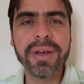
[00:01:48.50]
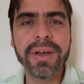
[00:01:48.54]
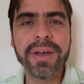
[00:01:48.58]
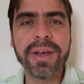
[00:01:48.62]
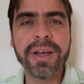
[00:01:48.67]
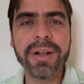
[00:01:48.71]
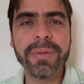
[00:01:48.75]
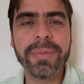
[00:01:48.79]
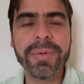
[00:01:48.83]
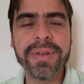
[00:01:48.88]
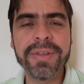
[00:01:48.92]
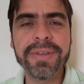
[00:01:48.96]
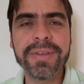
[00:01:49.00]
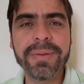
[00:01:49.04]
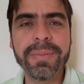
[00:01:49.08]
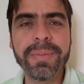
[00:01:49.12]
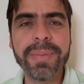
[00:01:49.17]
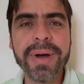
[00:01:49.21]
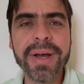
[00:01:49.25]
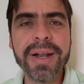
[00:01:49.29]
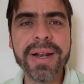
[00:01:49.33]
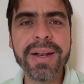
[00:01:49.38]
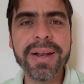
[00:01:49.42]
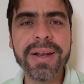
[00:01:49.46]
El
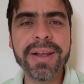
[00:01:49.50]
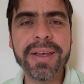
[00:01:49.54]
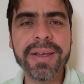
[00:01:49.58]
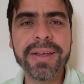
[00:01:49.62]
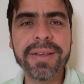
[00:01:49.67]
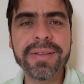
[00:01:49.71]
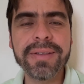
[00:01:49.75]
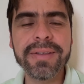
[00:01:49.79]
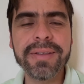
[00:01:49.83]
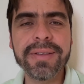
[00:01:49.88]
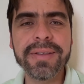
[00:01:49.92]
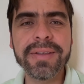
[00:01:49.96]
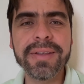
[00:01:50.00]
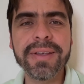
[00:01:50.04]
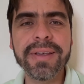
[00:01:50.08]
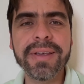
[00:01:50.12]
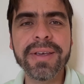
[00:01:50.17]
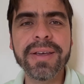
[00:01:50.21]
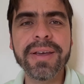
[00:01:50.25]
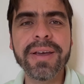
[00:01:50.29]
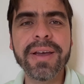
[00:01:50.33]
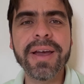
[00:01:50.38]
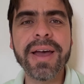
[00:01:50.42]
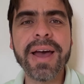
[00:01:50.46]
principal es
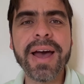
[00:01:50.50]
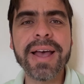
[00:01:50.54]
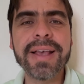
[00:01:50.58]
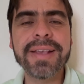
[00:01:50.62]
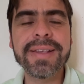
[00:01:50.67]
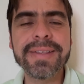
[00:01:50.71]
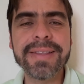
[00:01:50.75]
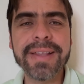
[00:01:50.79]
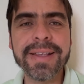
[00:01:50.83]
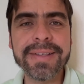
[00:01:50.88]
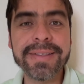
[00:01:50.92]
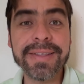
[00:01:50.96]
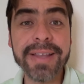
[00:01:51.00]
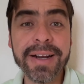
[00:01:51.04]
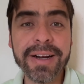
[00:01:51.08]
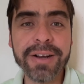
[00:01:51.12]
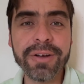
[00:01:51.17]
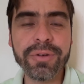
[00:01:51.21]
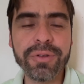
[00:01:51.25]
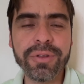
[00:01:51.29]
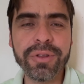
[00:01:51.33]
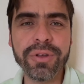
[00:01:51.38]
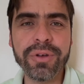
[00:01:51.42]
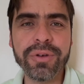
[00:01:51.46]
estar
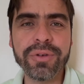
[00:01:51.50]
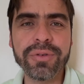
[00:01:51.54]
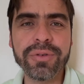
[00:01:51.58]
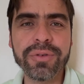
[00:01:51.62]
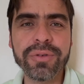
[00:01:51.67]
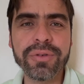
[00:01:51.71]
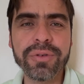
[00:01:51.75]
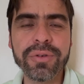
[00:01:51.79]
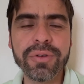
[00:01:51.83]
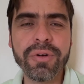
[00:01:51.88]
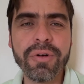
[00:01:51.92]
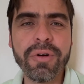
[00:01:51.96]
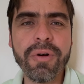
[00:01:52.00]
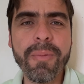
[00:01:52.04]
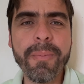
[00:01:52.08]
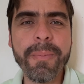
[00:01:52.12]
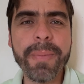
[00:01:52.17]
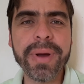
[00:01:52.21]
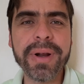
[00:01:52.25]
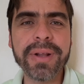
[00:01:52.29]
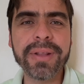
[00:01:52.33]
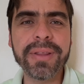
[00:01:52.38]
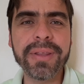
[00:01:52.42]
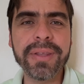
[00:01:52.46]
con Dios,
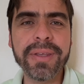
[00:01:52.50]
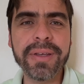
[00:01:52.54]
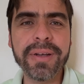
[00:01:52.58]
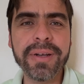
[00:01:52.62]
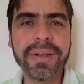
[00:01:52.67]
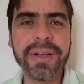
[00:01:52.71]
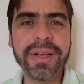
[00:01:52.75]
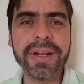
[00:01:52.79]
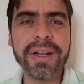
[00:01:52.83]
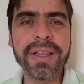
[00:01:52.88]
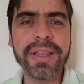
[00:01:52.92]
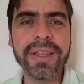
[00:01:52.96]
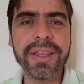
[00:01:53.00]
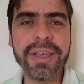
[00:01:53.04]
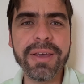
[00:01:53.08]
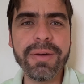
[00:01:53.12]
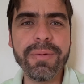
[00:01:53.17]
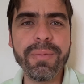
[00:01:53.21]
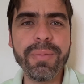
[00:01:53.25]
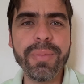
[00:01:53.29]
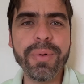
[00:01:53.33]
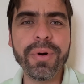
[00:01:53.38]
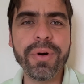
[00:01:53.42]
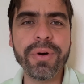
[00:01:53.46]
compartir el
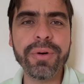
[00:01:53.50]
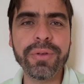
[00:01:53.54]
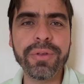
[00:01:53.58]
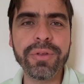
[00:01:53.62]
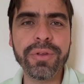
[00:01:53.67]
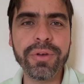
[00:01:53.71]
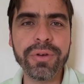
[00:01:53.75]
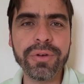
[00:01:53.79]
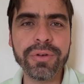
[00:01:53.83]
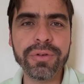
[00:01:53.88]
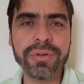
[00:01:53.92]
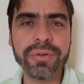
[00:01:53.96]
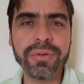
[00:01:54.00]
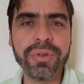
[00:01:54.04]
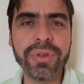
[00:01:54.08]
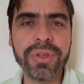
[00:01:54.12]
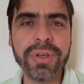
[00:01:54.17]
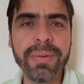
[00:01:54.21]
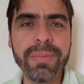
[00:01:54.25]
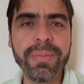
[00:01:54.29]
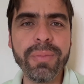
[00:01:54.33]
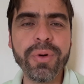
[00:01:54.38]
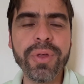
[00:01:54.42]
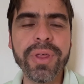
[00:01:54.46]
tiempo con Dios, un
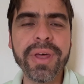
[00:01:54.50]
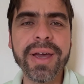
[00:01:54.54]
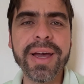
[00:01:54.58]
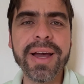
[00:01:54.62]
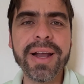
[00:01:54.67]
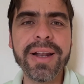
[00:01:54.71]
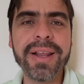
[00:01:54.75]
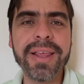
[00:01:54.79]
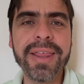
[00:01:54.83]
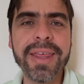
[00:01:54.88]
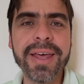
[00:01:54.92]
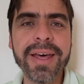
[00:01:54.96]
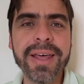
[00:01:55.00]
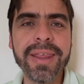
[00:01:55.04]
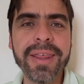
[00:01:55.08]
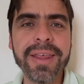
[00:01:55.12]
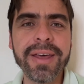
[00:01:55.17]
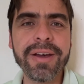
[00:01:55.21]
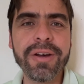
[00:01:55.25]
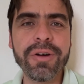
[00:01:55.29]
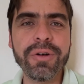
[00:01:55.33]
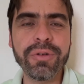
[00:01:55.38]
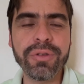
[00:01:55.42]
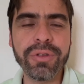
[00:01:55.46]
tiempo de calidad
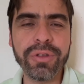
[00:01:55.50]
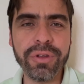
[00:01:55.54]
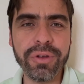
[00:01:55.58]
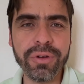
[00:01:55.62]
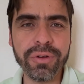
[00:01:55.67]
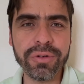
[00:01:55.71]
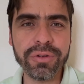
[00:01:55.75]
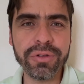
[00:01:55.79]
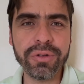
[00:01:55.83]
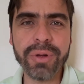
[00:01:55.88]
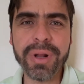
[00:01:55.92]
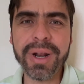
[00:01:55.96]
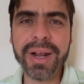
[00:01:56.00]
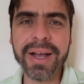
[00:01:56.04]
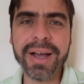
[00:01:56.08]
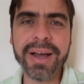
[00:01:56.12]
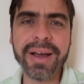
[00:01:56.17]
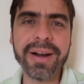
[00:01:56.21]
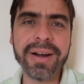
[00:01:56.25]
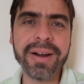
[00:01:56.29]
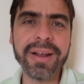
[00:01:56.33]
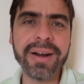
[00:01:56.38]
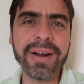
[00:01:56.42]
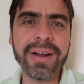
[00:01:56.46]
con Dios, no la
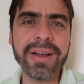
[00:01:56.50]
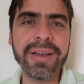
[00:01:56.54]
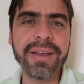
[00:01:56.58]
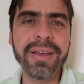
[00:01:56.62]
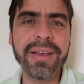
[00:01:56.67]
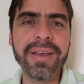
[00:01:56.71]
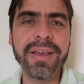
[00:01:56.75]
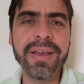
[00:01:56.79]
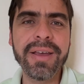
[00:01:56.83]
carrera,